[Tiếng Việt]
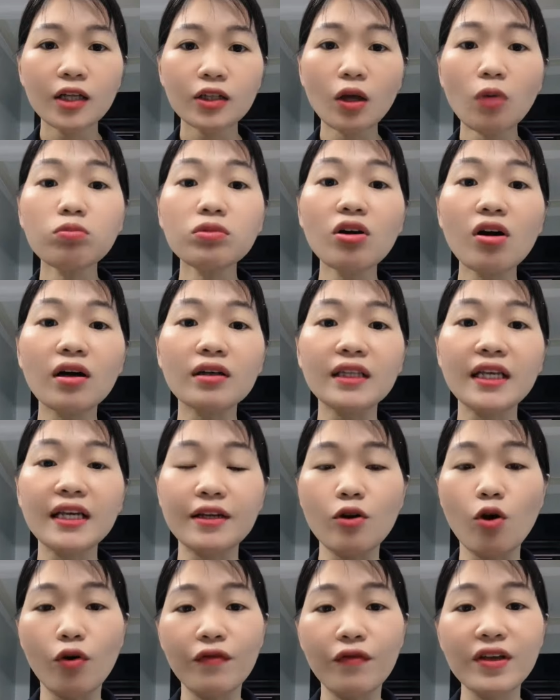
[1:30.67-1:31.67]
Thông thường
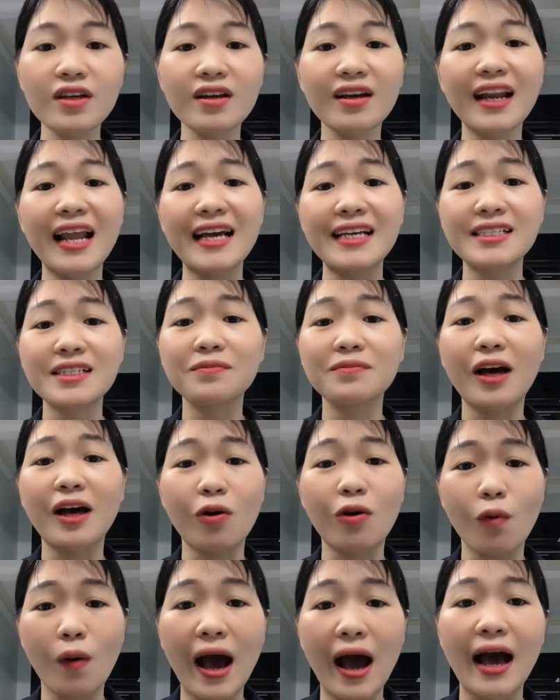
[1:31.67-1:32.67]
thì đối với những live stream
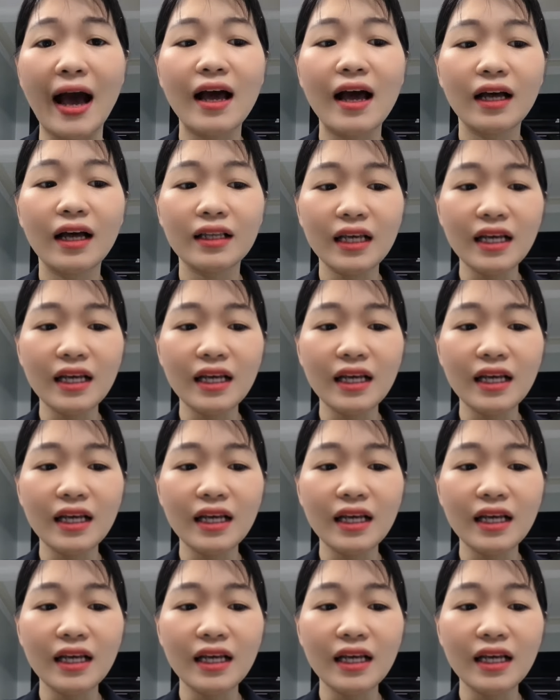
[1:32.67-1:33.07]
tặng quà